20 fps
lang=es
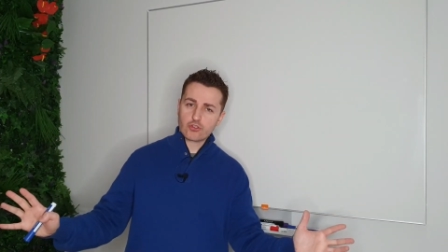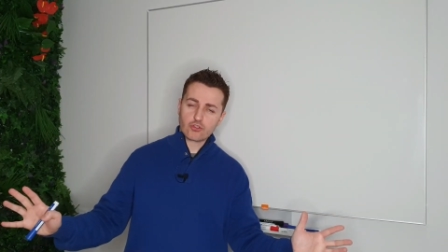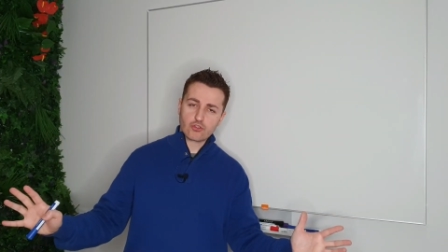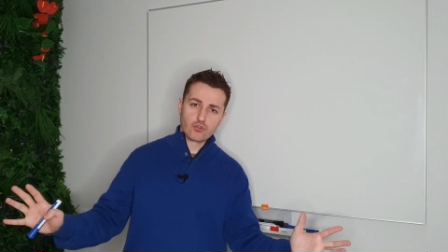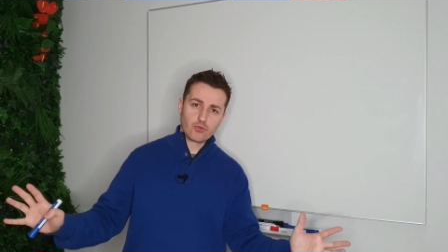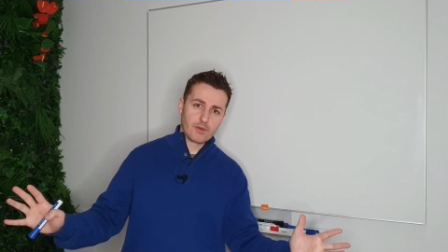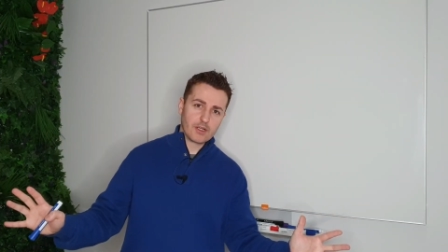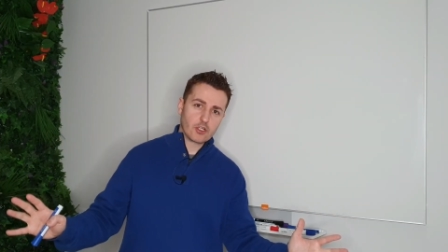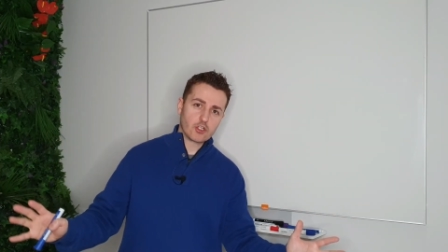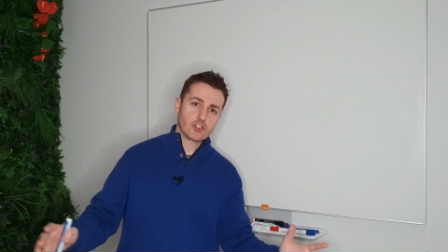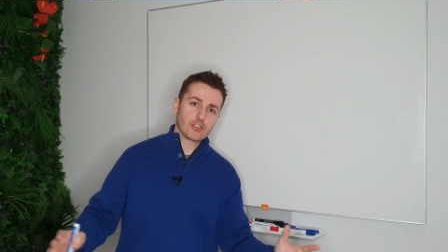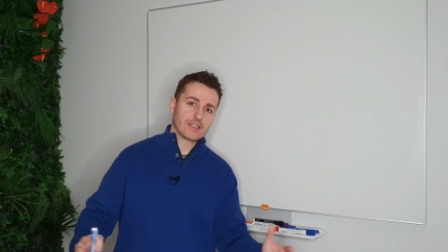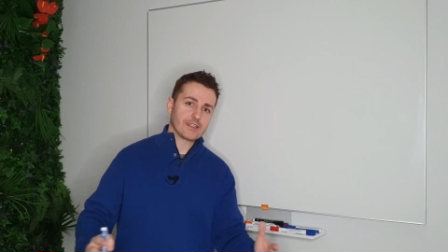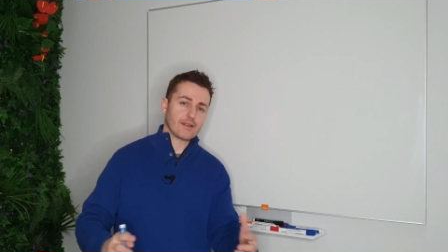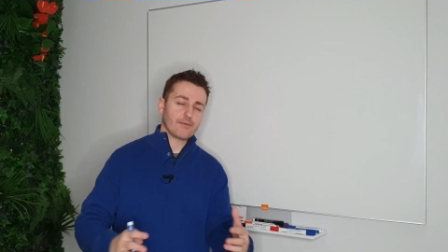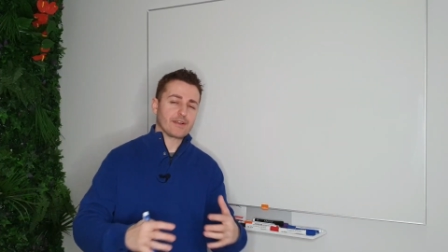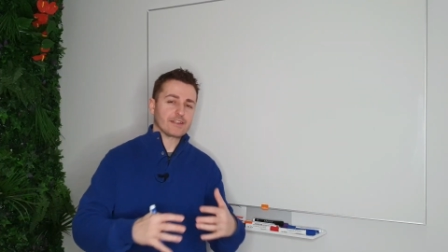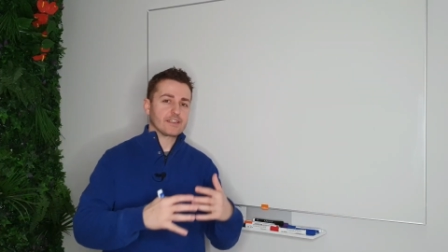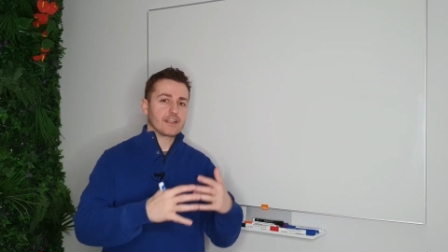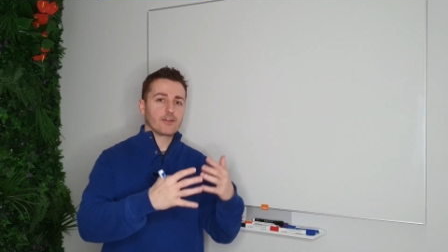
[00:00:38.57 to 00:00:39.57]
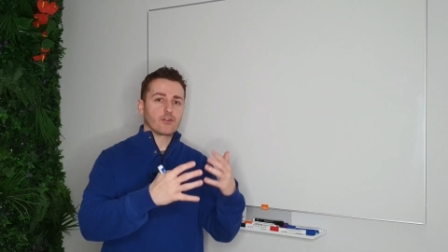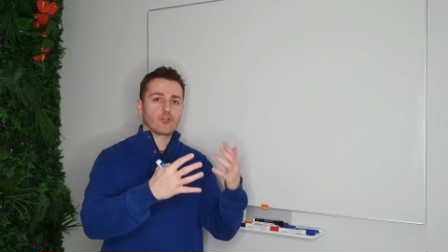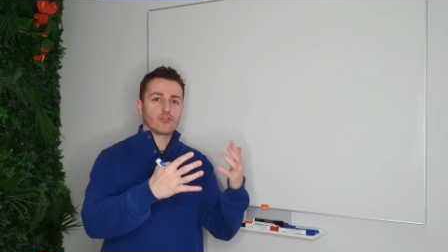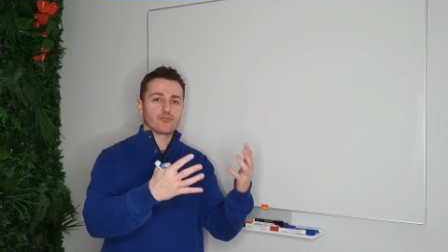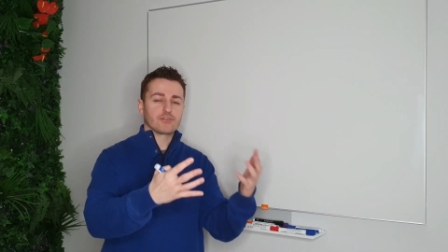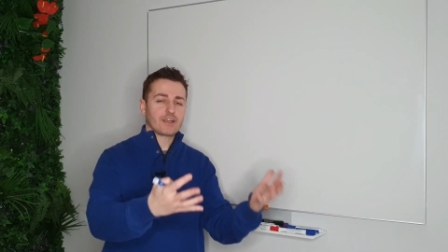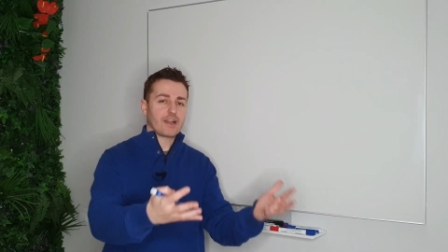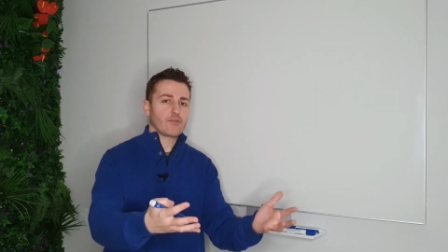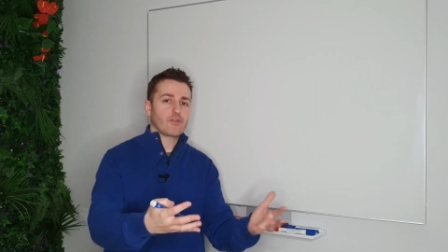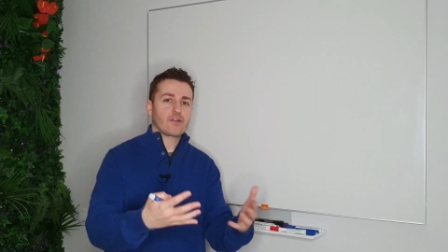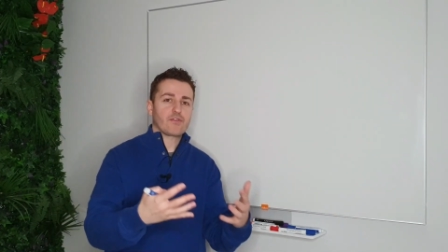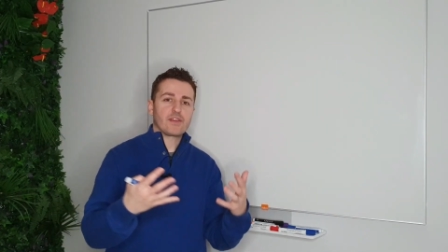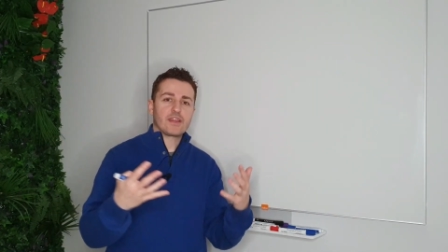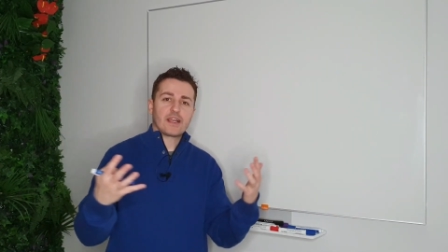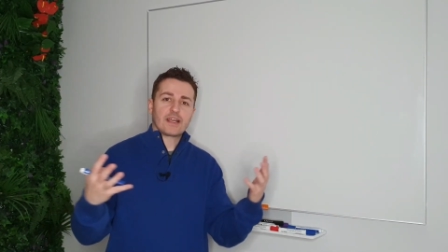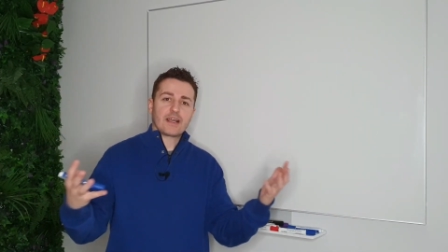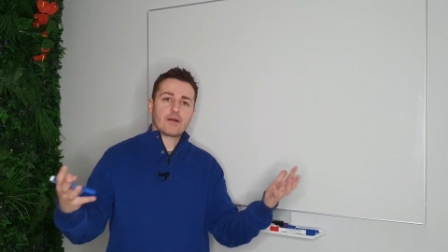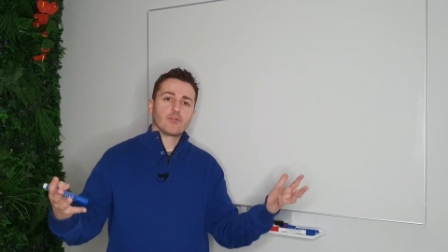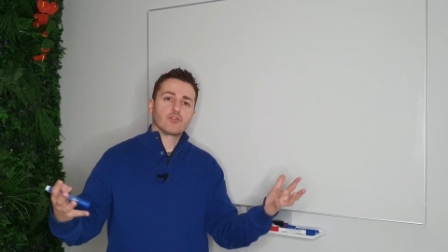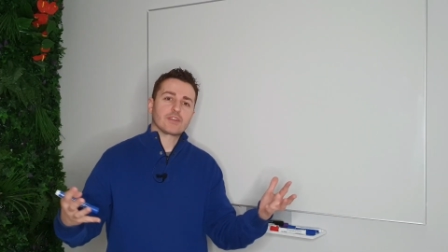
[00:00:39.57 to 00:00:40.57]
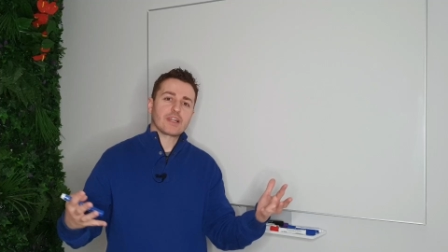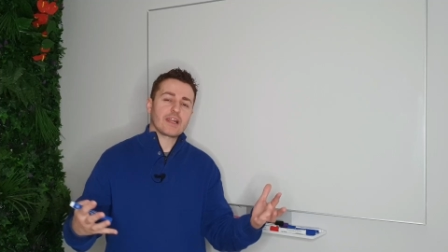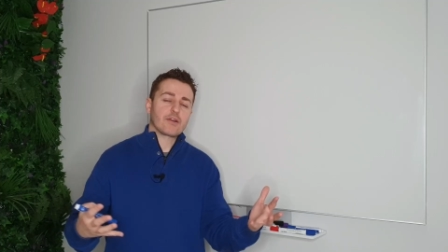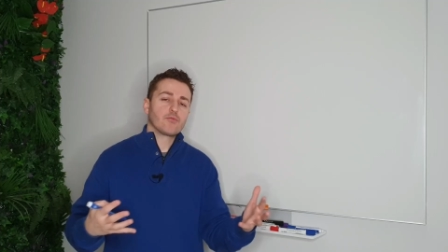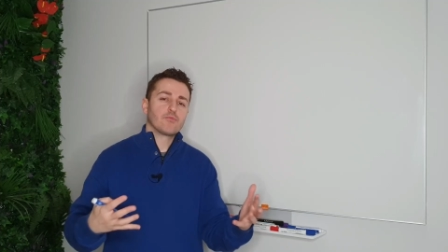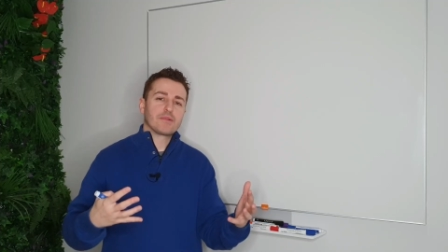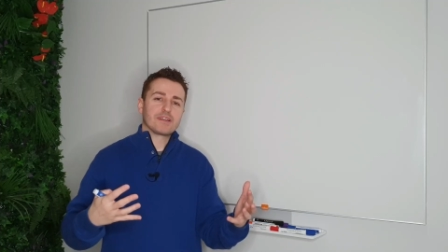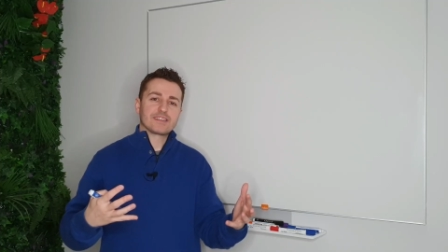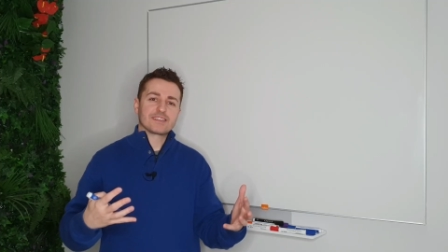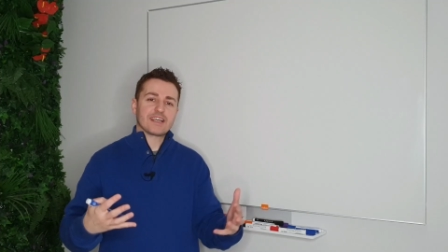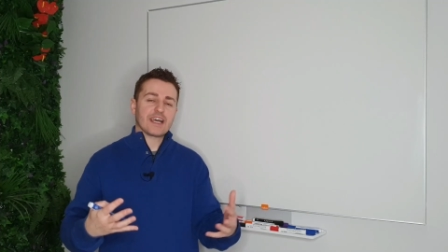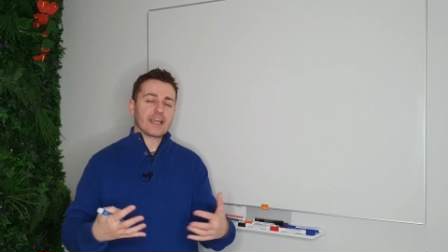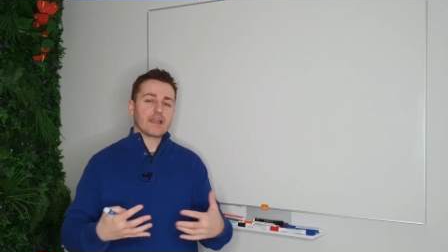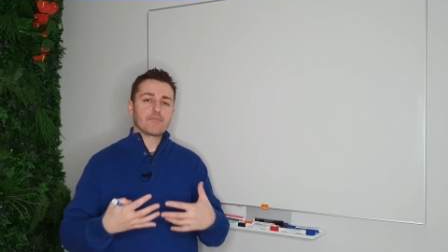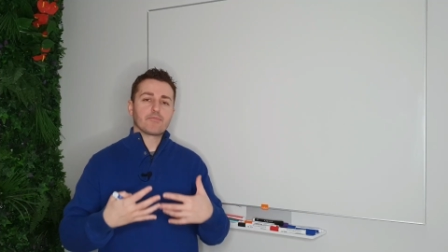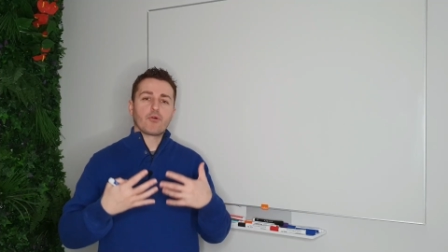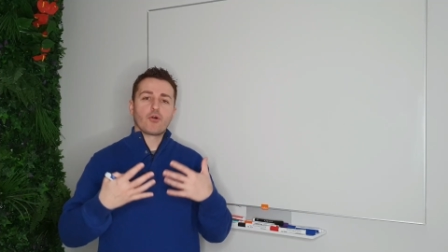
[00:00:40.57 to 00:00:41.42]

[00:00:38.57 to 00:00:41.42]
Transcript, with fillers: los números que te vas encontrando al fin y al cabo traen un mensaje